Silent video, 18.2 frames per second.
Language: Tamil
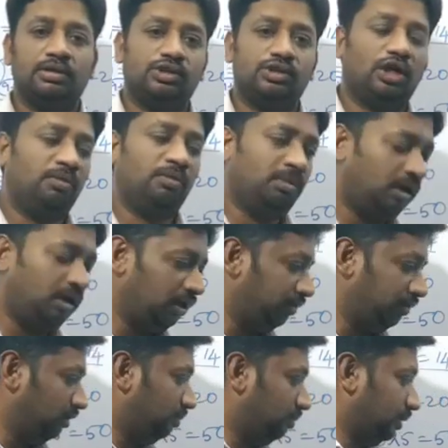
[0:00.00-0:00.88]
ஜாமண்ட்ரி
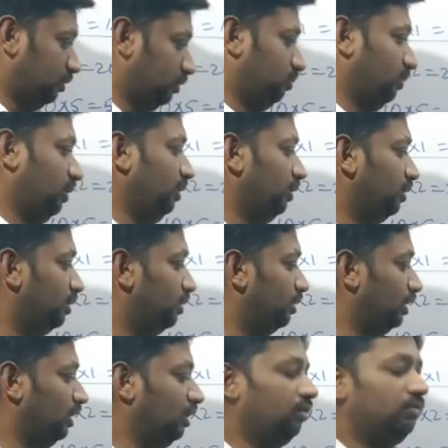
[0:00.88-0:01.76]
வந்து பார்த்தோம்னா
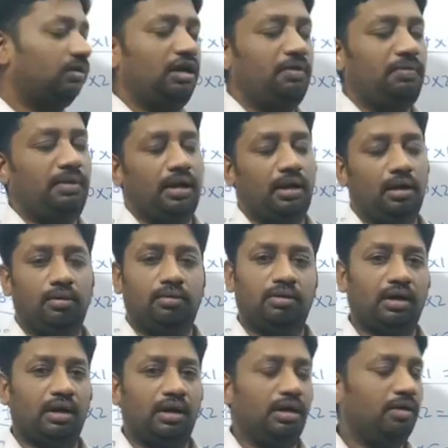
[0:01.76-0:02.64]
அதாவது வடிவியல்
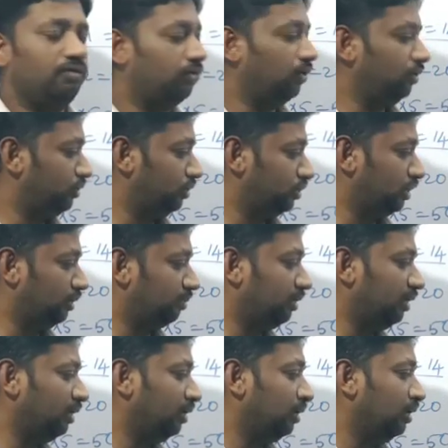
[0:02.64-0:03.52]
ஓகேங்களா ஃபோர்த்து
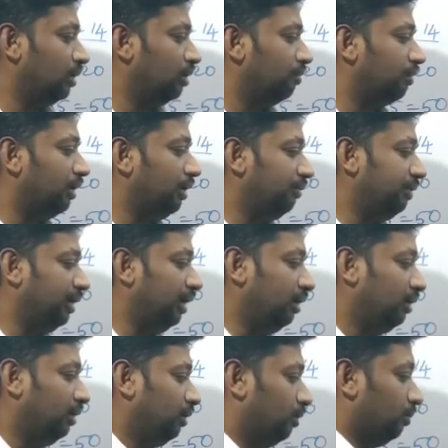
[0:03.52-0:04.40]
சாப்டர்
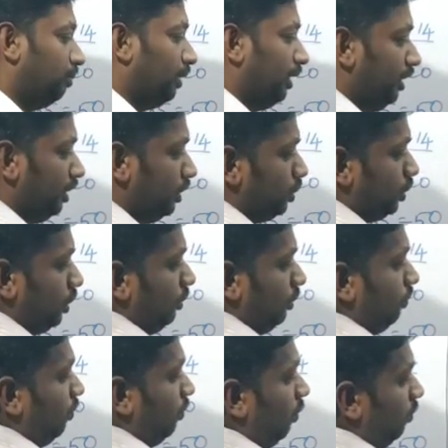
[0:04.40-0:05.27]
வடிவியல் பயிற்சி
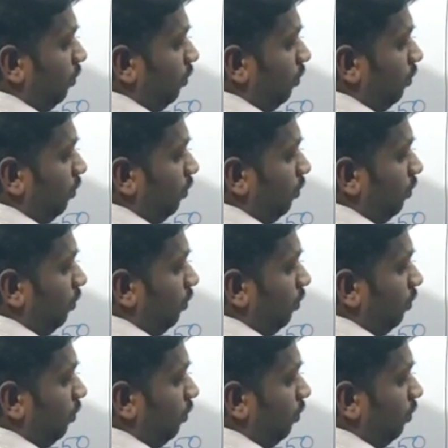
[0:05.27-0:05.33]
ஃபோ